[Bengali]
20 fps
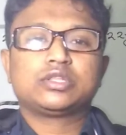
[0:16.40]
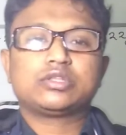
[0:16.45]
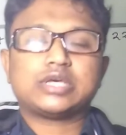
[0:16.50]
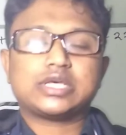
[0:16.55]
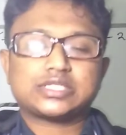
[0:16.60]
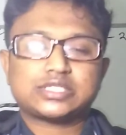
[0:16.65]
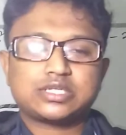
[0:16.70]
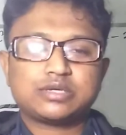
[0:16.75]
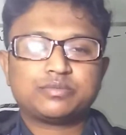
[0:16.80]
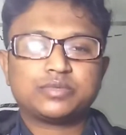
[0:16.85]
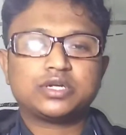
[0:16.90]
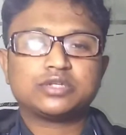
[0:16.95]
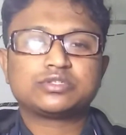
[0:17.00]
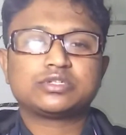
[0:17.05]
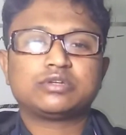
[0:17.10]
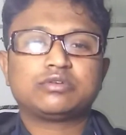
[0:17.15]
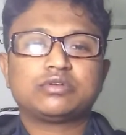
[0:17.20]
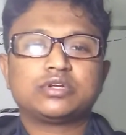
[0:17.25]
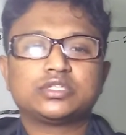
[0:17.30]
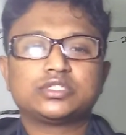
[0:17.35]
তো আজকে আমরা
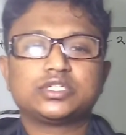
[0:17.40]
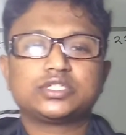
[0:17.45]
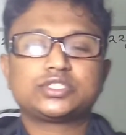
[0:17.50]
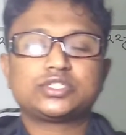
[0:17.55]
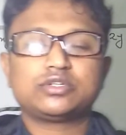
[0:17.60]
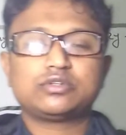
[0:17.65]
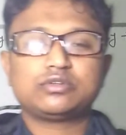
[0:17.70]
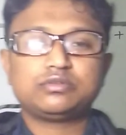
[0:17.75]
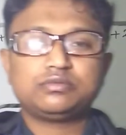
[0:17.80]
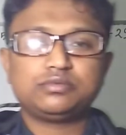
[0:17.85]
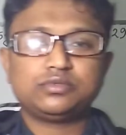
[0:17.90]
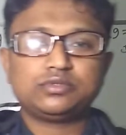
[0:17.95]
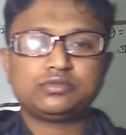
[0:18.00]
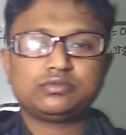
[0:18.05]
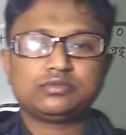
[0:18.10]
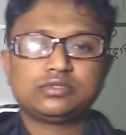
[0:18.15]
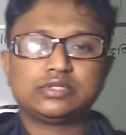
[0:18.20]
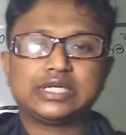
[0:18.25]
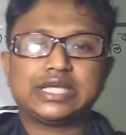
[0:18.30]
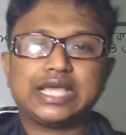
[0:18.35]
আলোচনা করার চেষ্টা করব
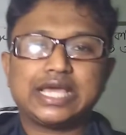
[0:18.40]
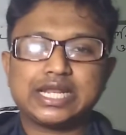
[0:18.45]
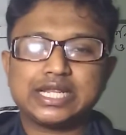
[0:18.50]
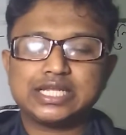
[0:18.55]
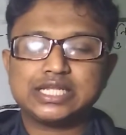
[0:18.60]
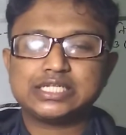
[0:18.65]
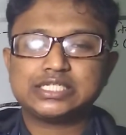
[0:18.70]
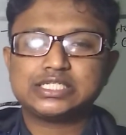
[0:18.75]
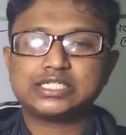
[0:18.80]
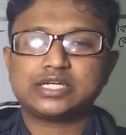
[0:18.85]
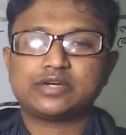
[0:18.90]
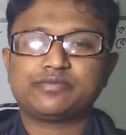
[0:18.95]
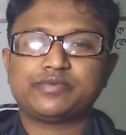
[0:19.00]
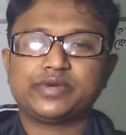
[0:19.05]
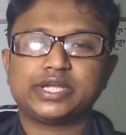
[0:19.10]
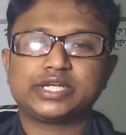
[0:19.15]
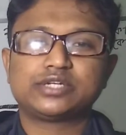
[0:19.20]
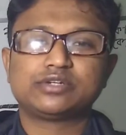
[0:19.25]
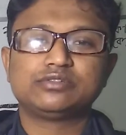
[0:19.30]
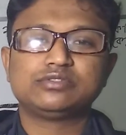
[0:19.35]
অ্যানালিটিক অ্যান্ড
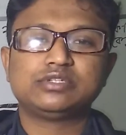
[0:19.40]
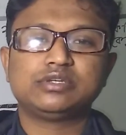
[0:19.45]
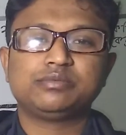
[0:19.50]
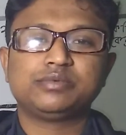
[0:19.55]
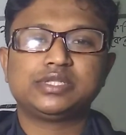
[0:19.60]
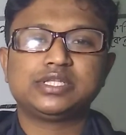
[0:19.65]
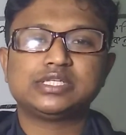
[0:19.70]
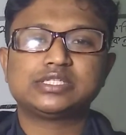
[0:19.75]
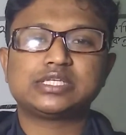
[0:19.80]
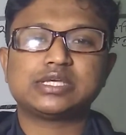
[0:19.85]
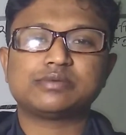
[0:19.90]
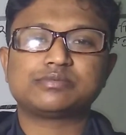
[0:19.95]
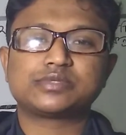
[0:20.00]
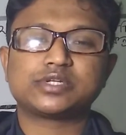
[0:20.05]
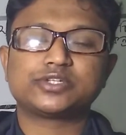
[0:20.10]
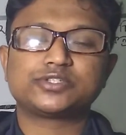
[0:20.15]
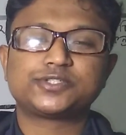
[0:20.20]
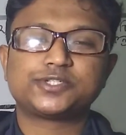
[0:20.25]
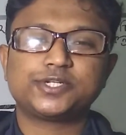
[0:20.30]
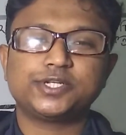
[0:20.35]
ভেক্টর জিমিতি
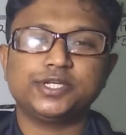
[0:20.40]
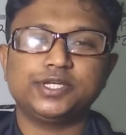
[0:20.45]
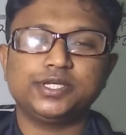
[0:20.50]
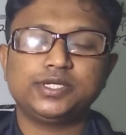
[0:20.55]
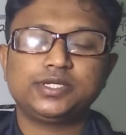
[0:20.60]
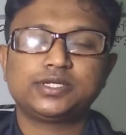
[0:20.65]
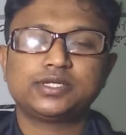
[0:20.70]
চ্যাপ্টার থ্রি